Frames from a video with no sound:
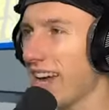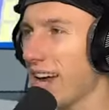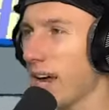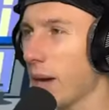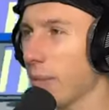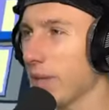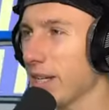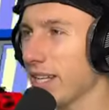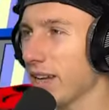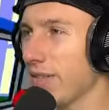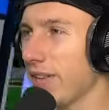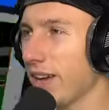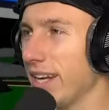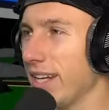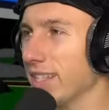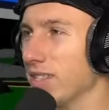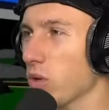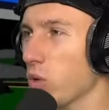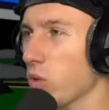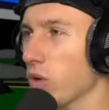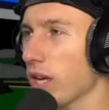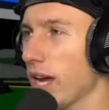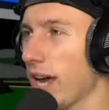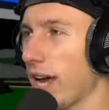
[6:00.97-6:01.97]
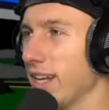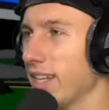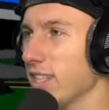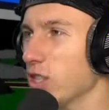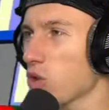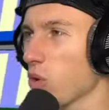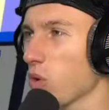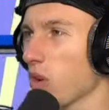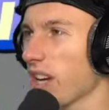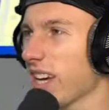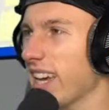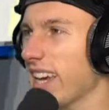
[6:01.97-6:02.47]
Aber mittlerweile ist auch hier alles
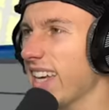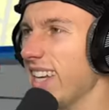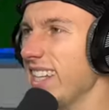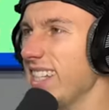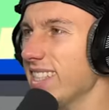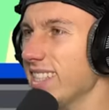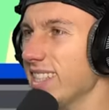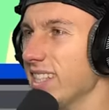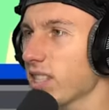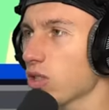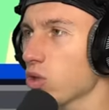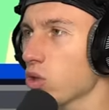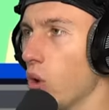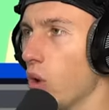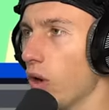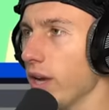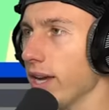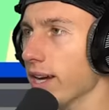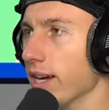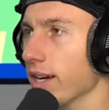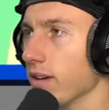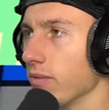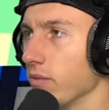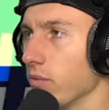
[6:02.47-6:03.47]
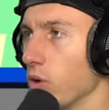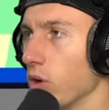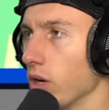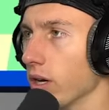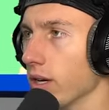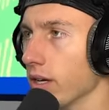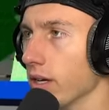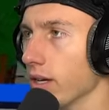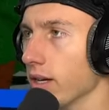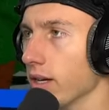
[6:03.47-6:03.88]
schon richtig teuer geworden,